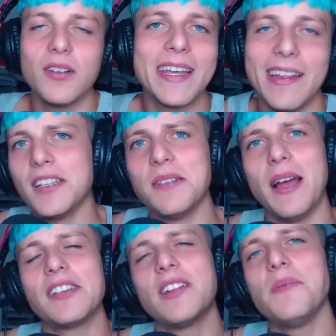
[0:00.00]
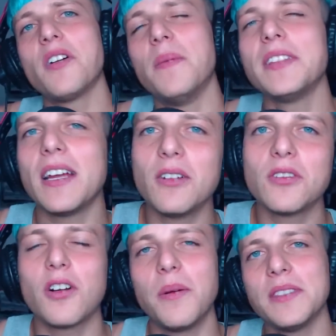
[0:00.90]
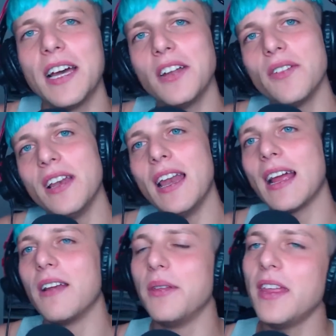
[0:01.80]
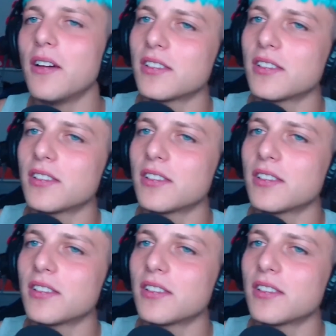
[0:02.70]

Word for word: increíble. Clima de la amigo, comenten que todos los comentarios, denle like al video,